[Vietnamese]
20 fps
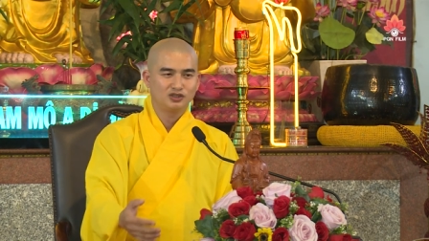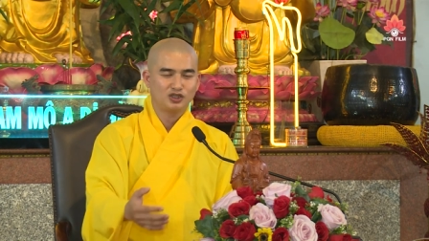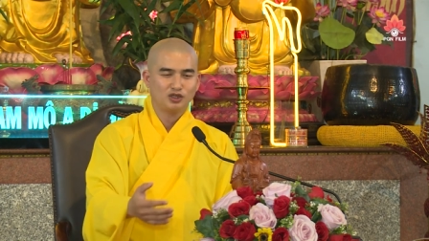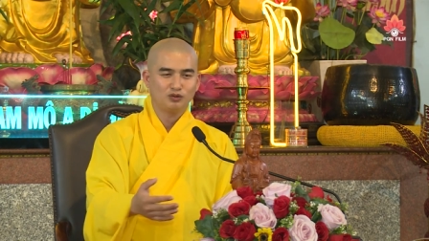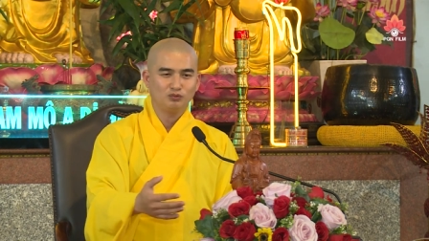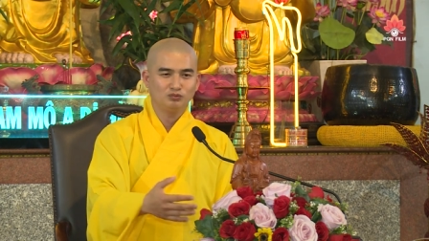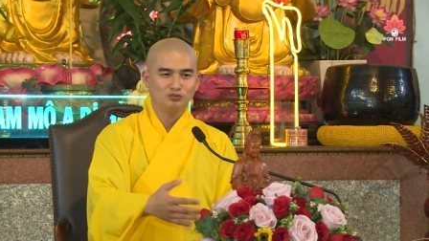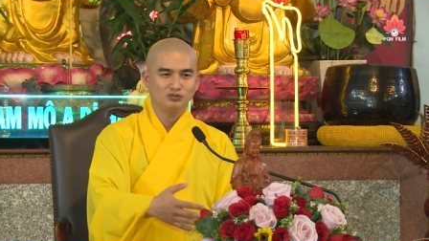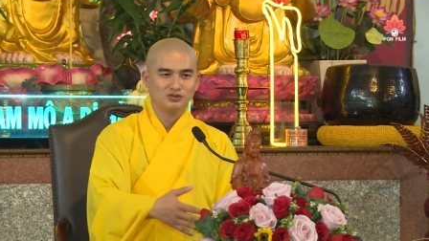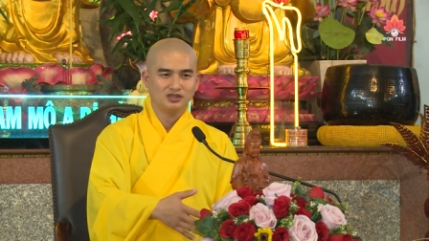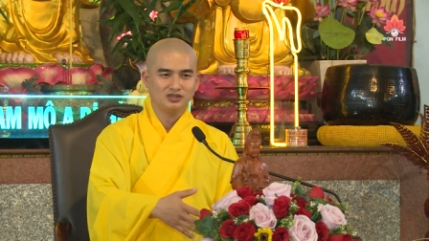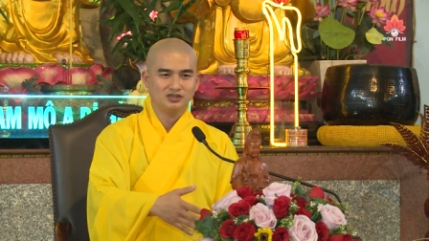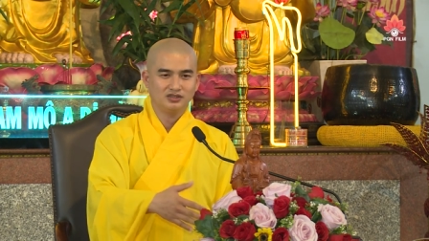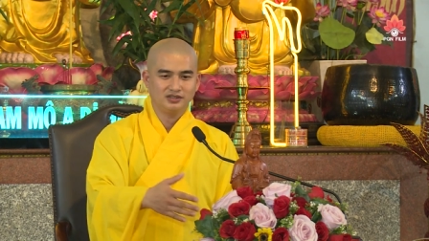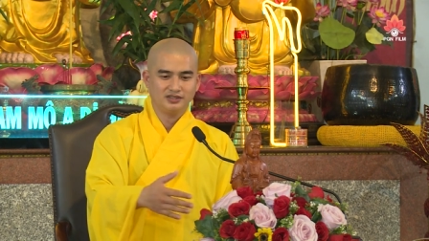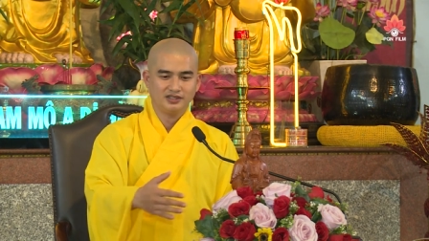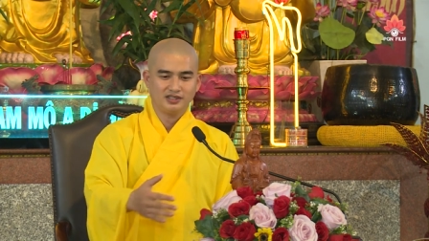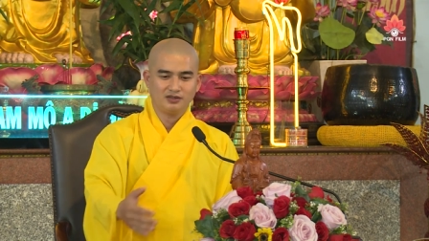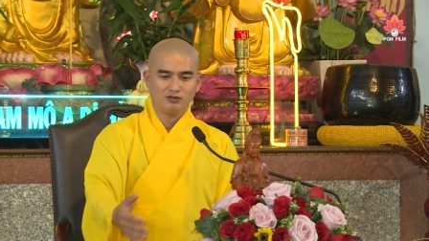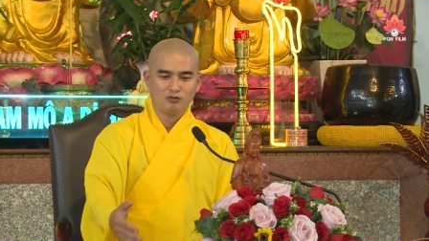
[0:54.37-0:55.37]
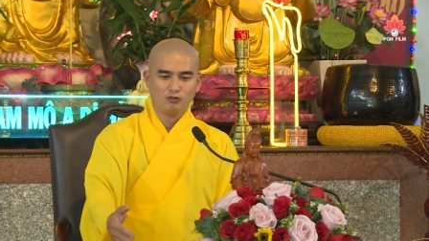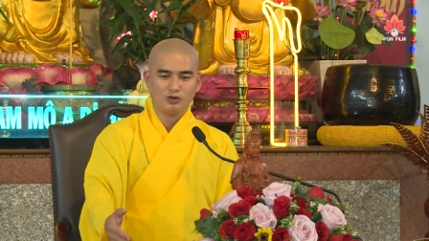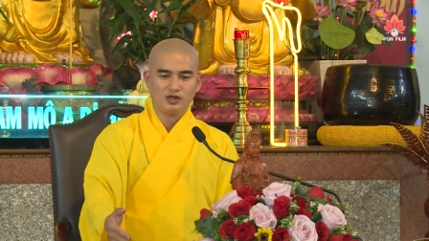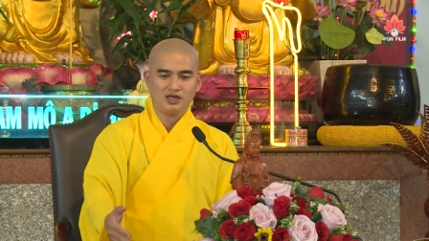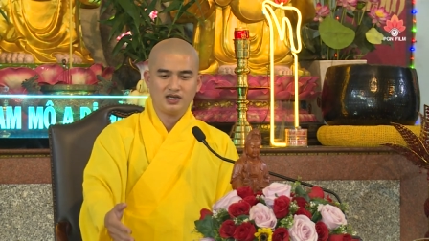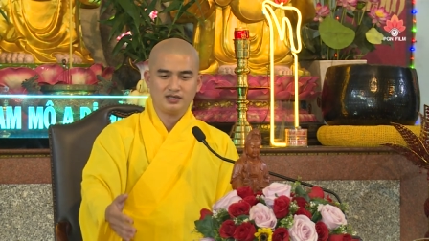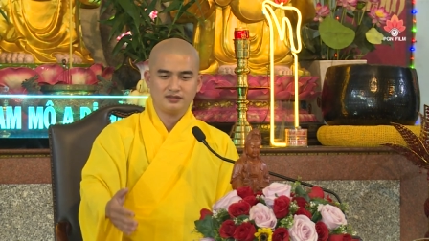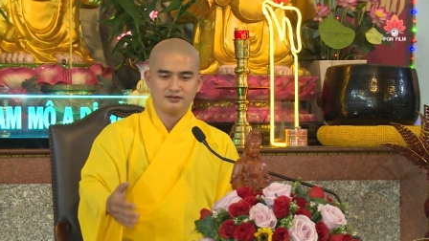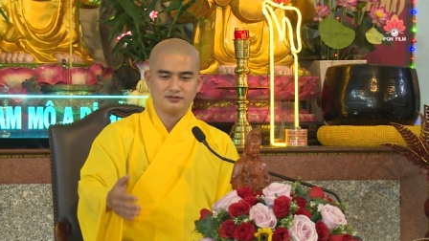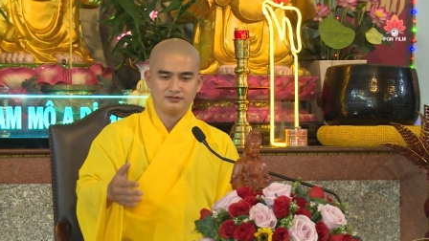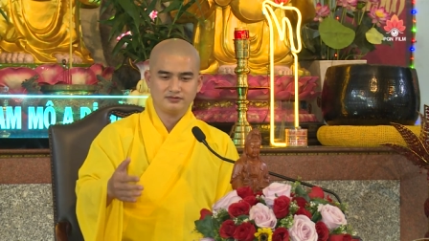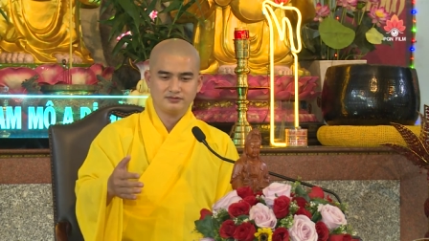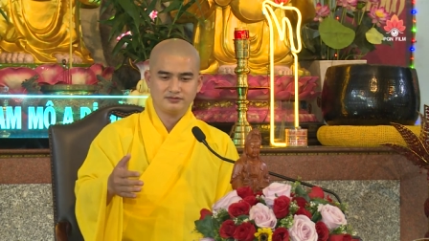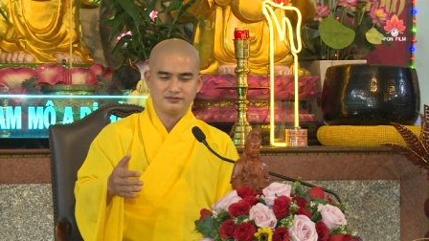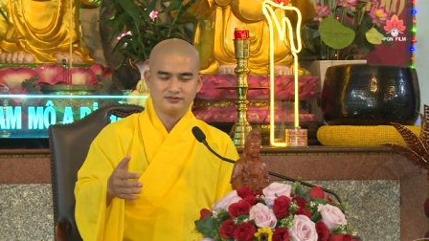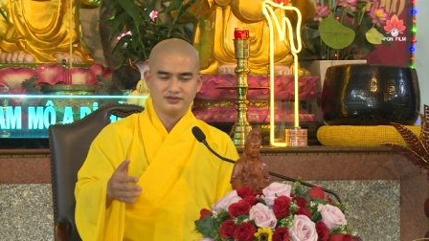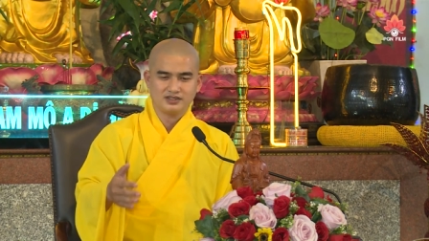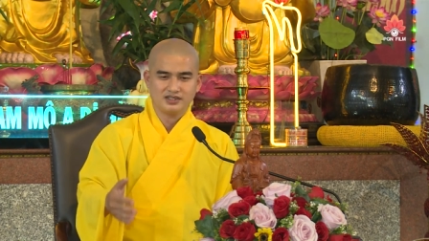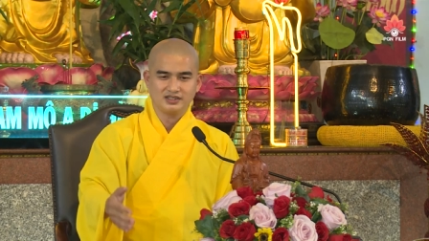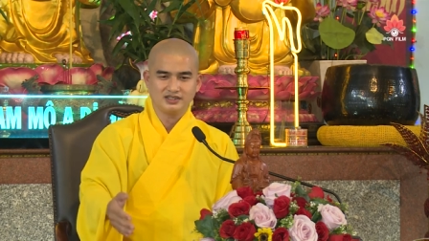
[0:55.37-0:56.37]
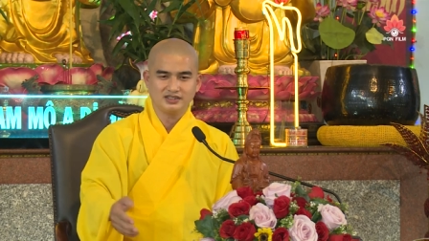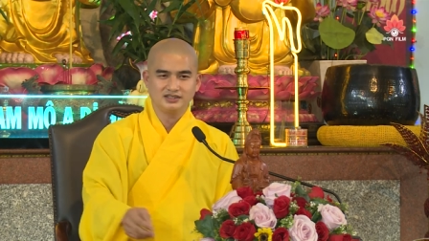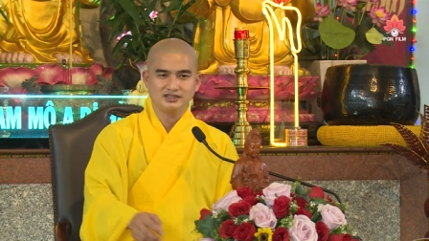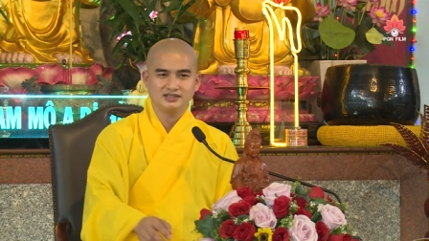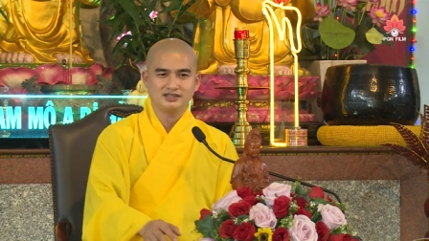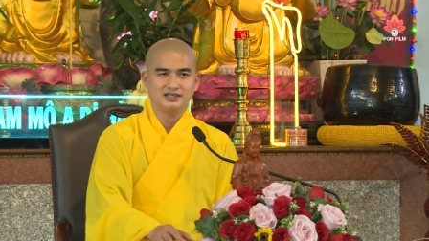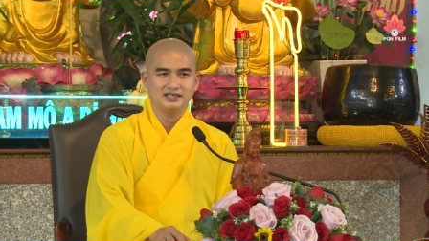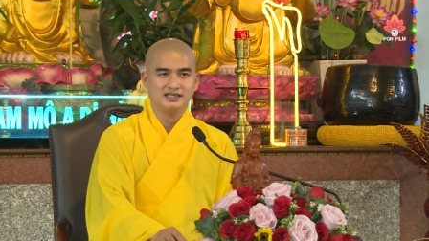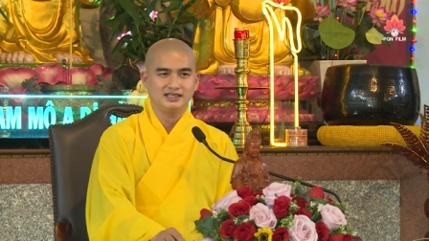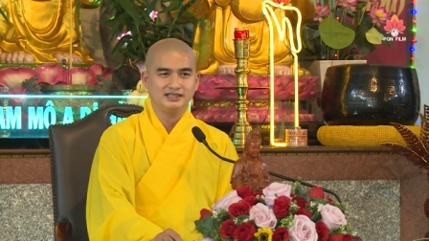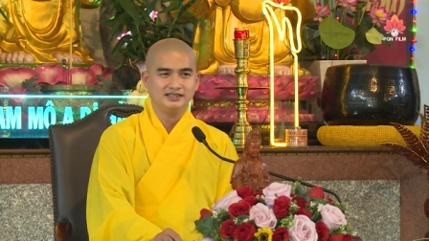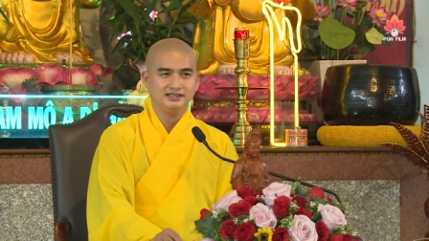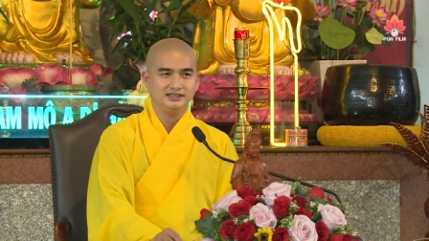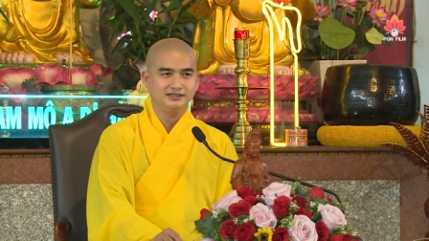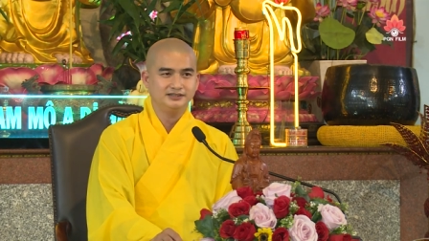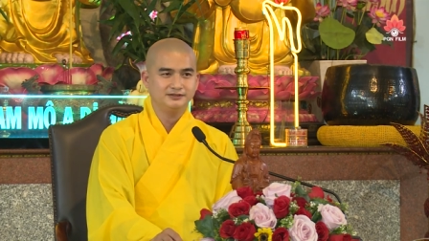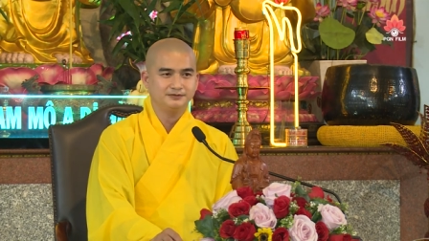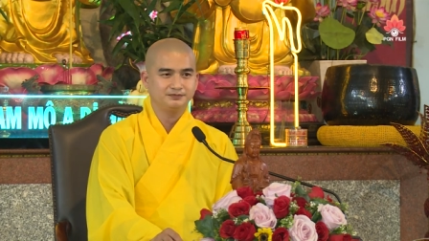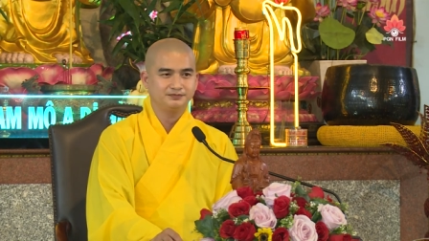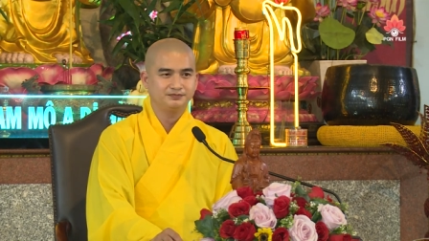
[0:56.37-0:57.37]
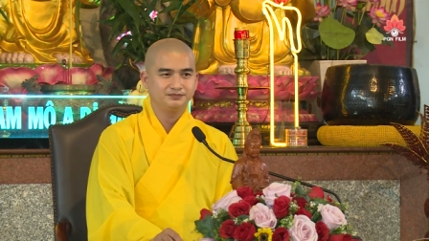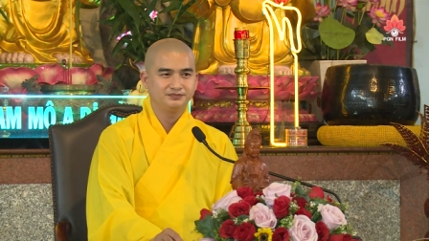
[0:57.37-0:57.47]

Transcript: trong thời gian qua và hiện tại